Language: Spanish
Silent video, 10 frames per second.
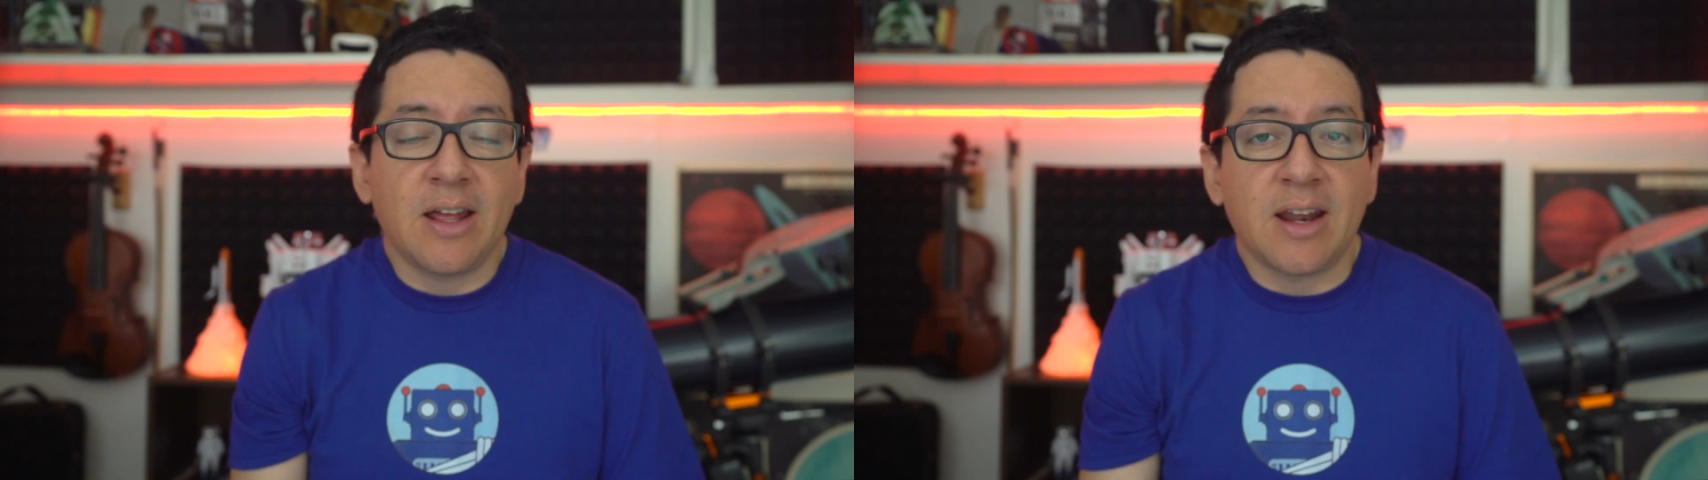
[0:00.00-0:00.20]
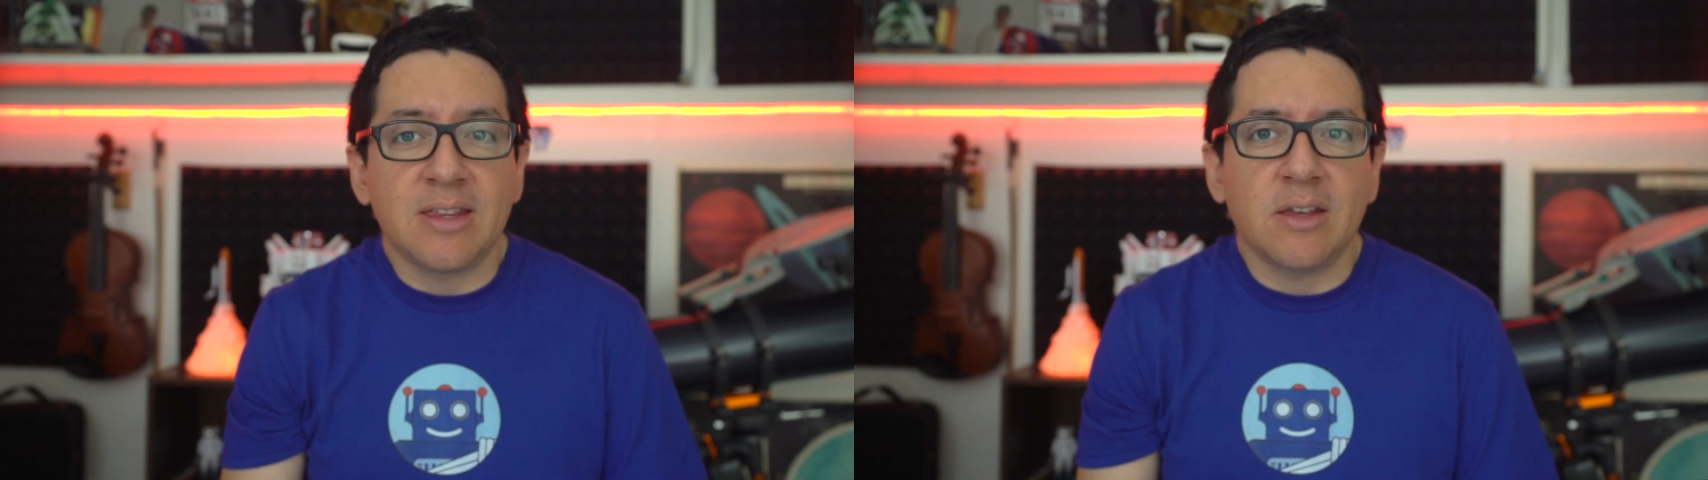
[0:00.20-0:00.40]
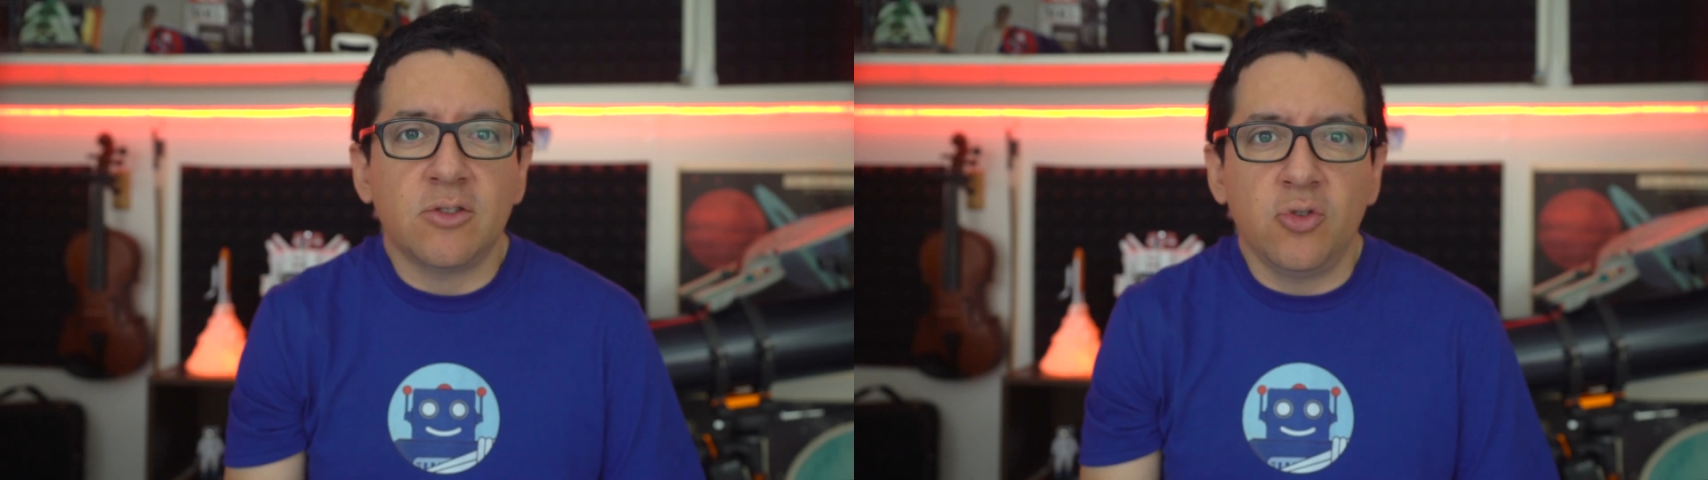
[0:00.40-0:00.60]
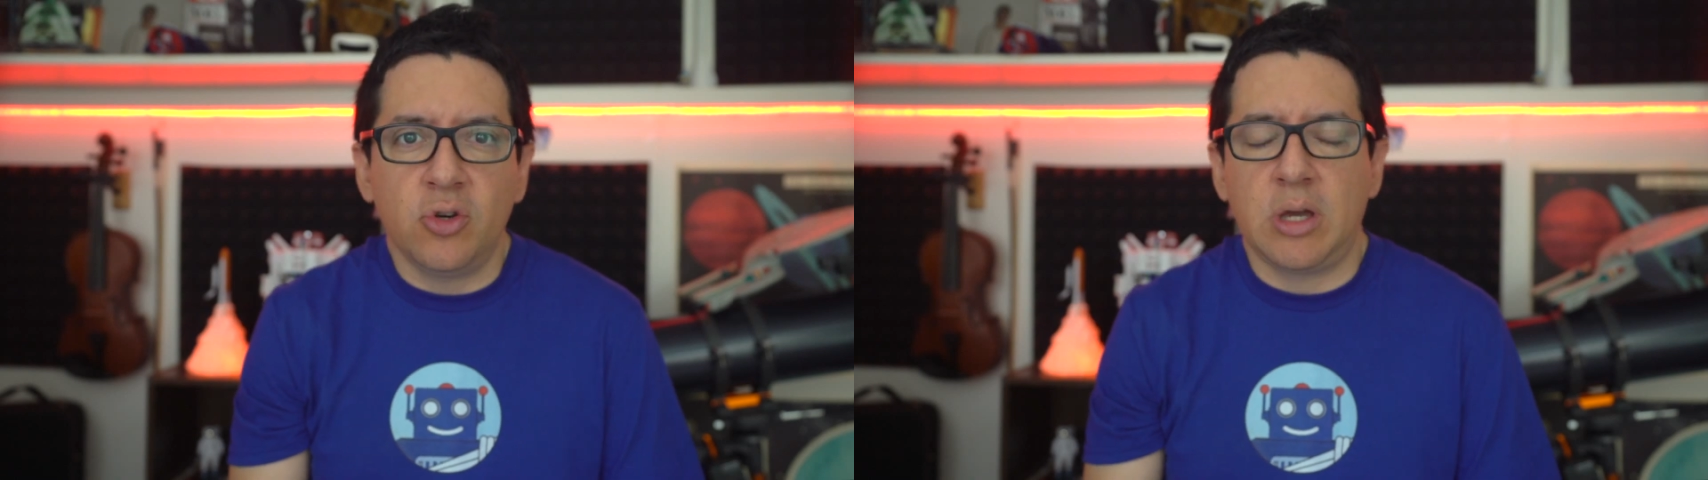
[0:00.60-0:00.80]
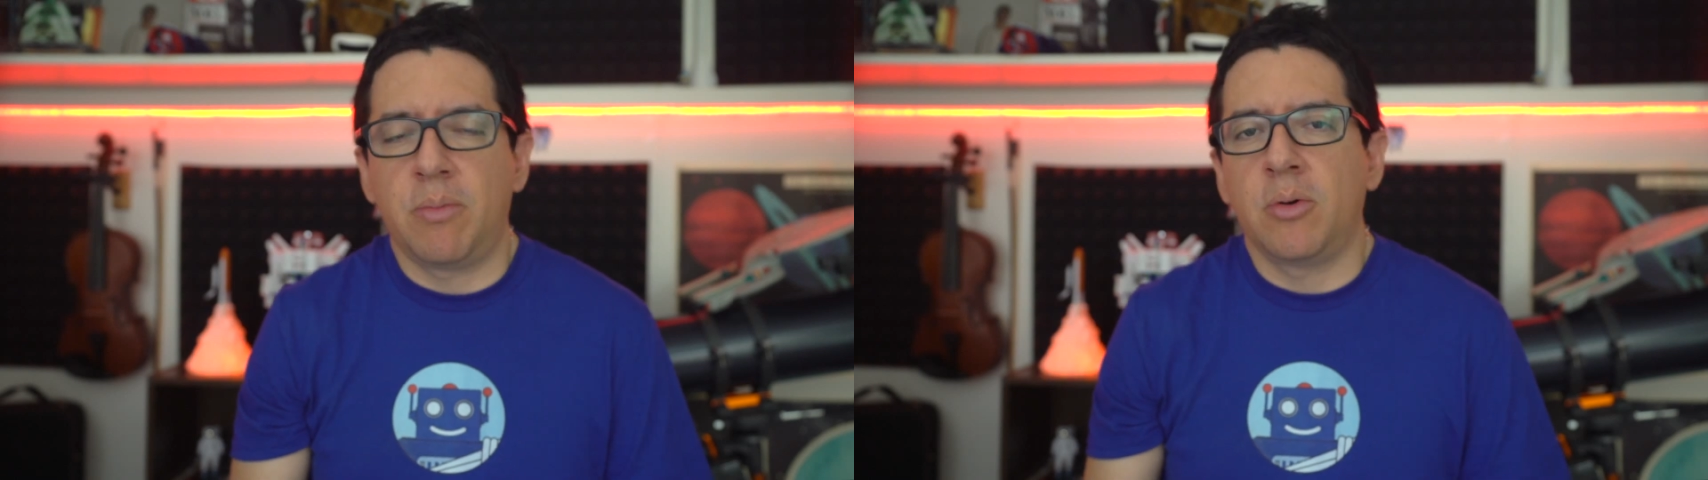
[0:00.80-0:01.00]
la
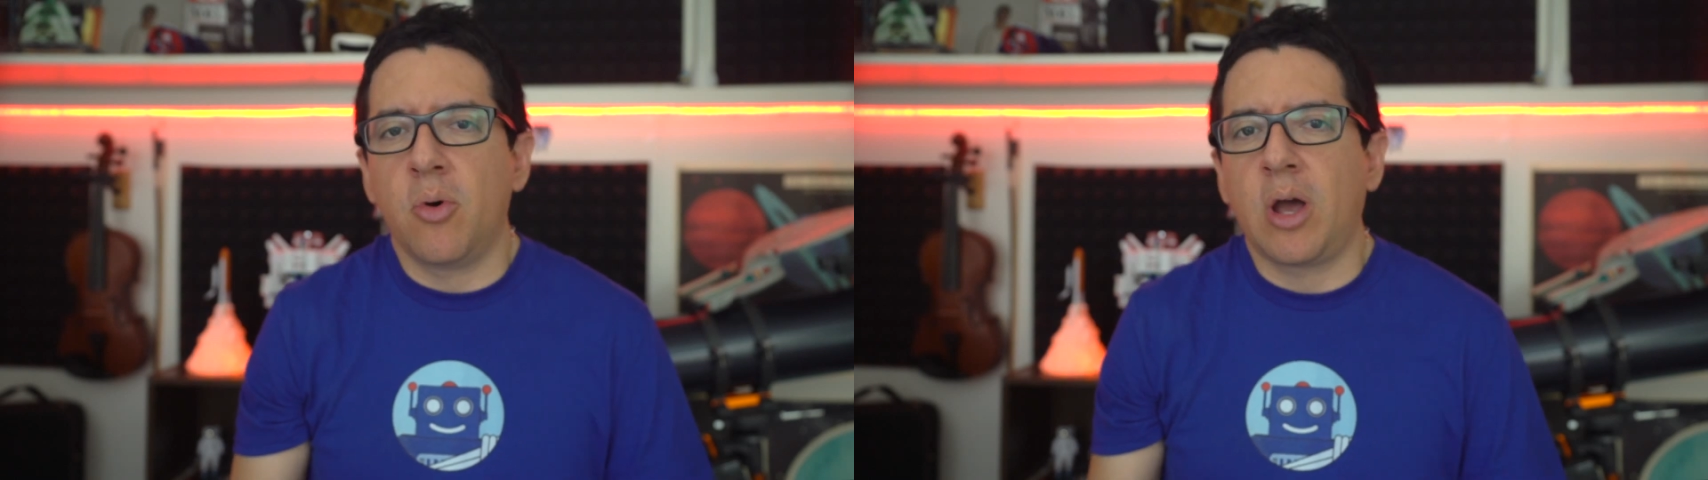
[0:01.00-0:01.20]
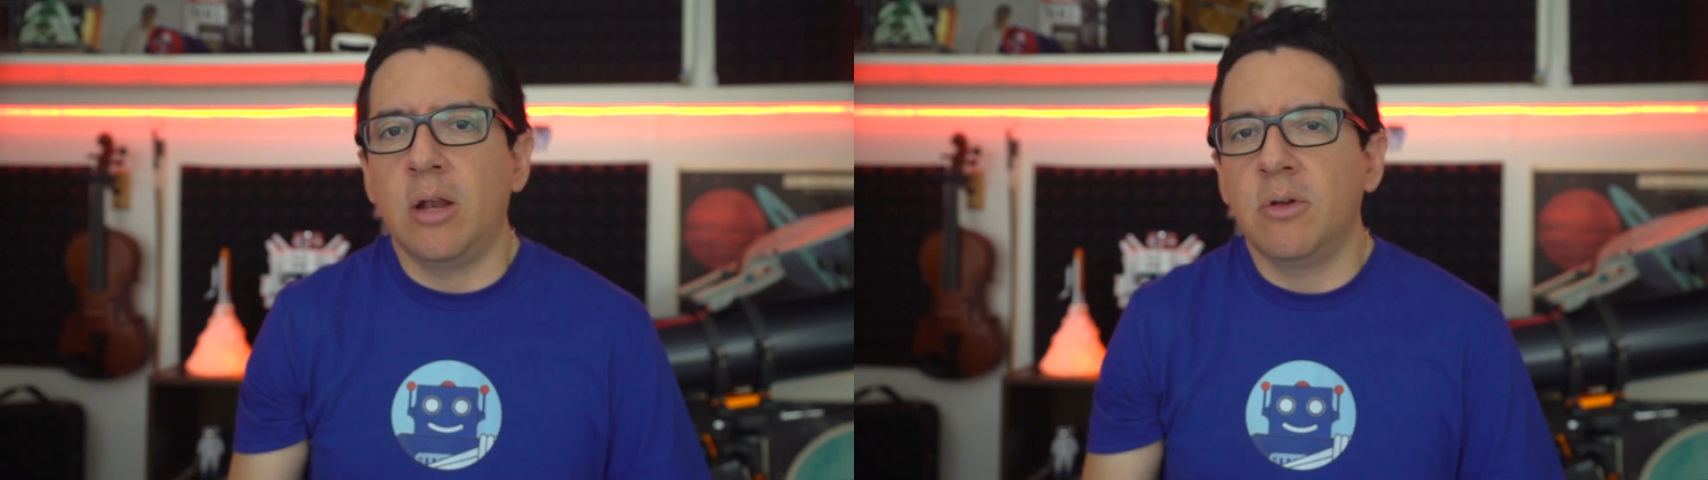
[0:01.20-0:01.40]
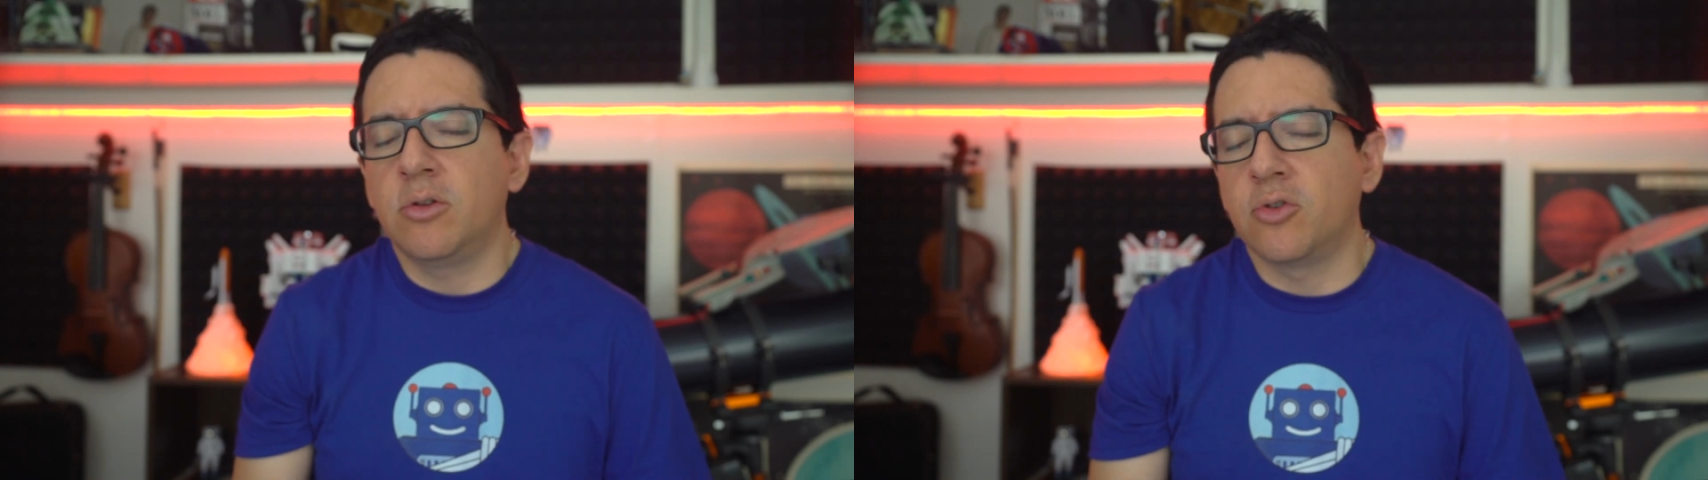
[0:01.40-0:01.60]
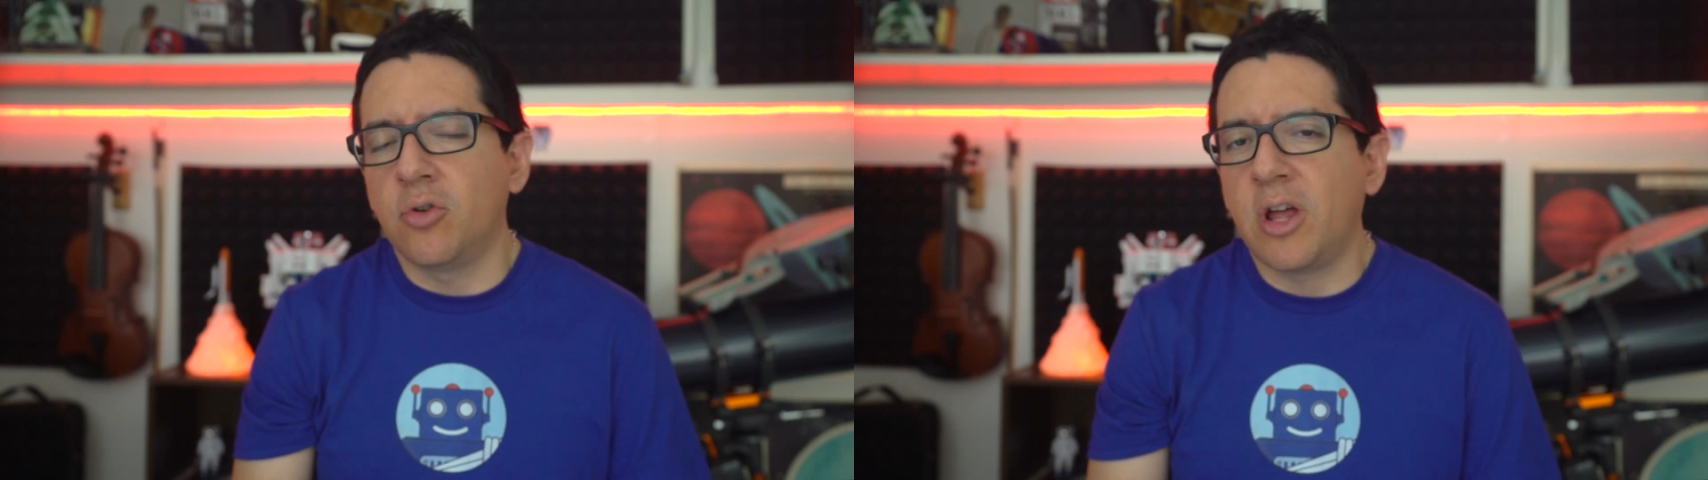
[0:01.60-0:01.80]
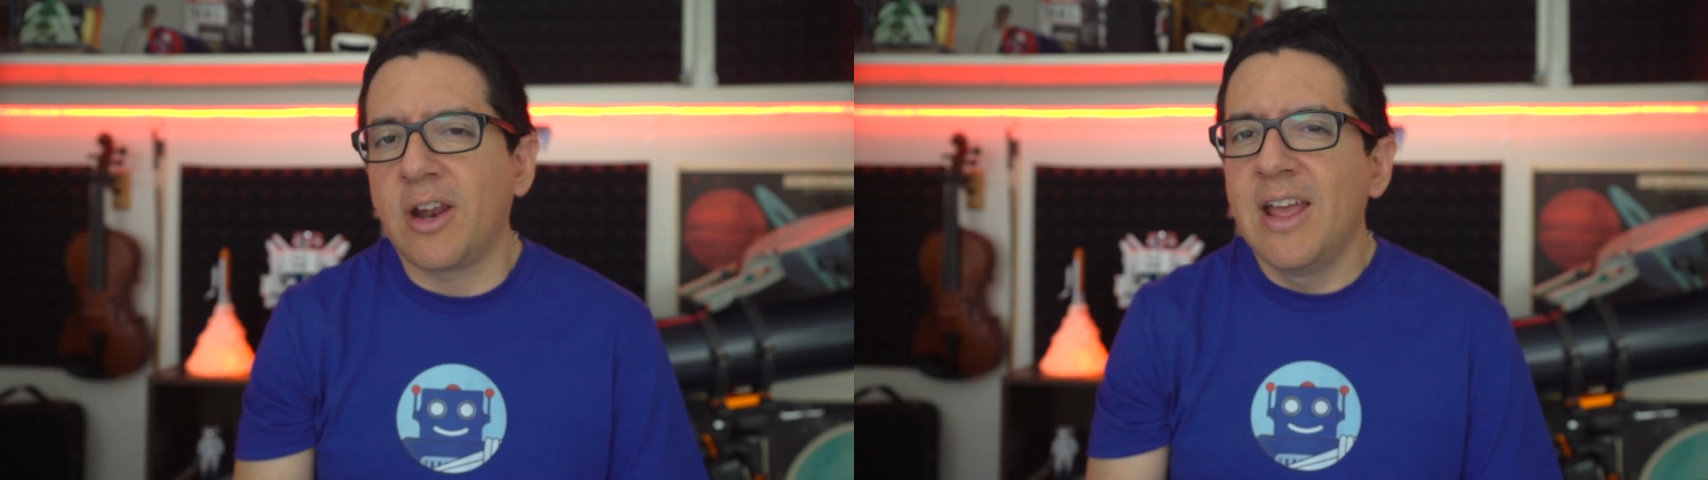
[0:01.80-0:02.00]
radiación que provoca el viento
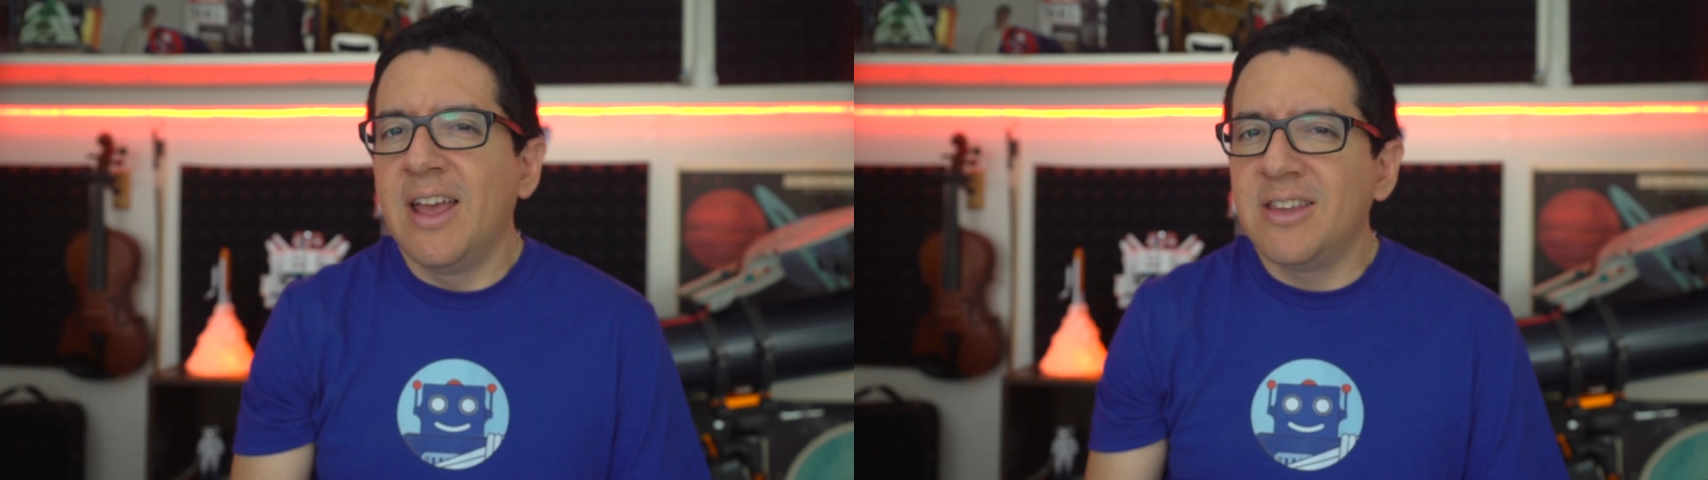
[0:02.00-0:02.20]
solar